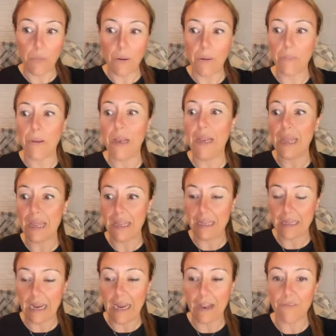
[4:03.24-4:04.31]
los papeles,
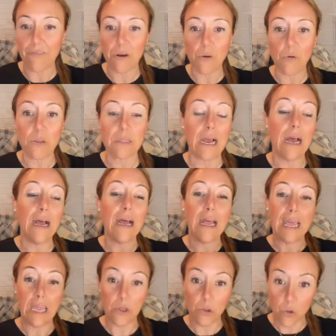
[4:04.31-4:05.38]
entrar en la facultad,
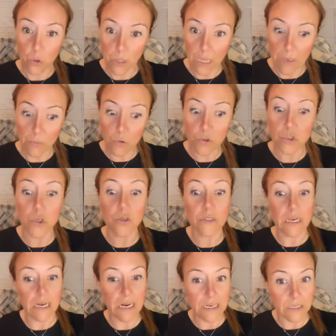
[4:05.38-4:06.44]
estudiar mucho,
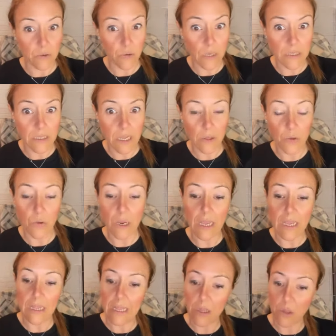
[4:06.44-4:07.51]
sacar sus
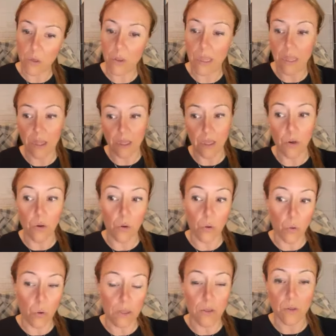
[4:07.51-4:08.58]
asignaturas y dentro de
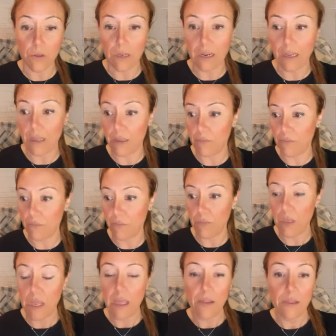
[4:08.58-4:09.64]
5, 4, 3,
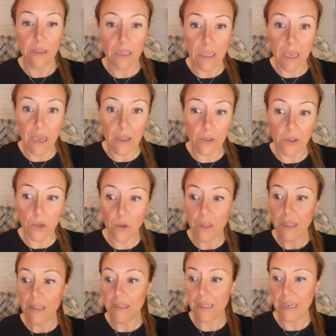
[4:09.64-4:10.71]
10 años
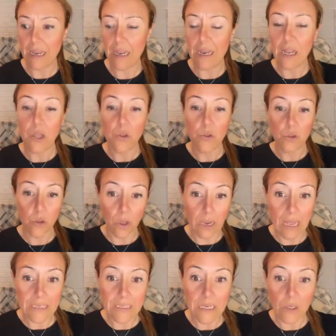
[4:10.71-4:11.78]
tener todas
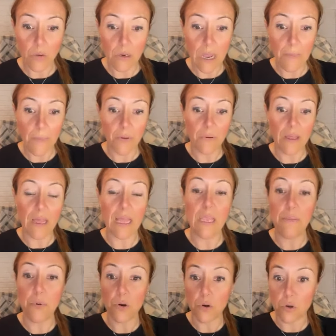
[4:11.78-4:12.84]
las asignaturas aprobadas
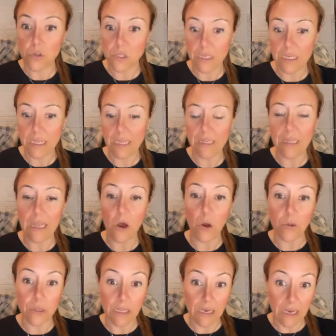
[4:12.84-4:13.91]
y por consiguiente
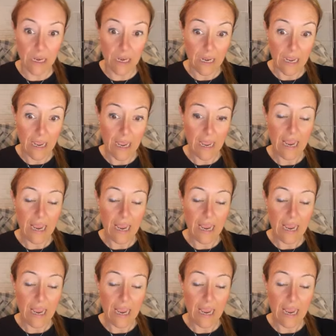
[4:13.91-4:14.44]
obtener